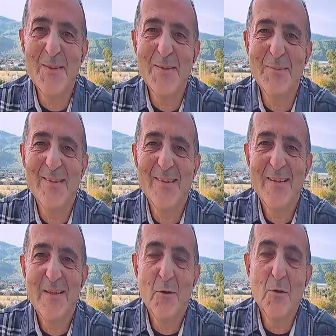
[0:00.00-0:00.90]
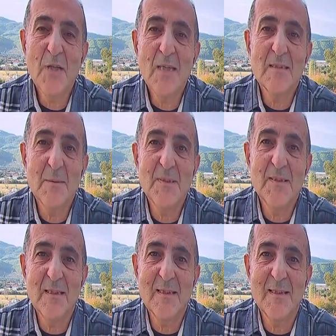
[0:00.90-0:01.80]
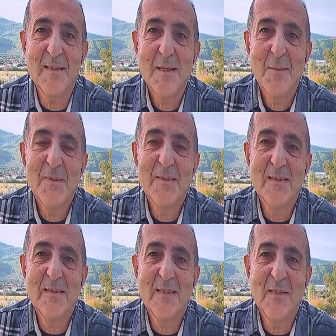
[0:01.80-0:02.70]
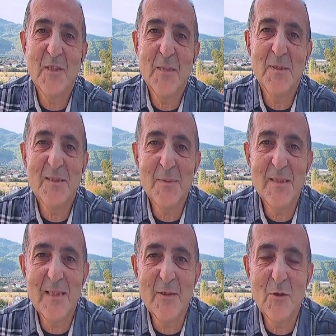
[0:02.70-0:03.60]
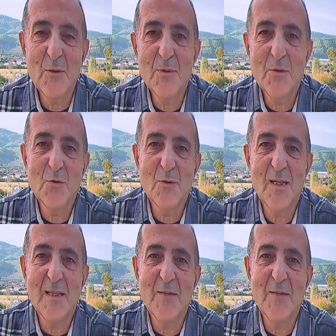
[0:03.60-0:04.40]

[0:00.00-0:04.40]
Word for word: mi? Peki. Olur aslında bizdeki bizde seyircilerimiz tabii ki ekonomik koşullardan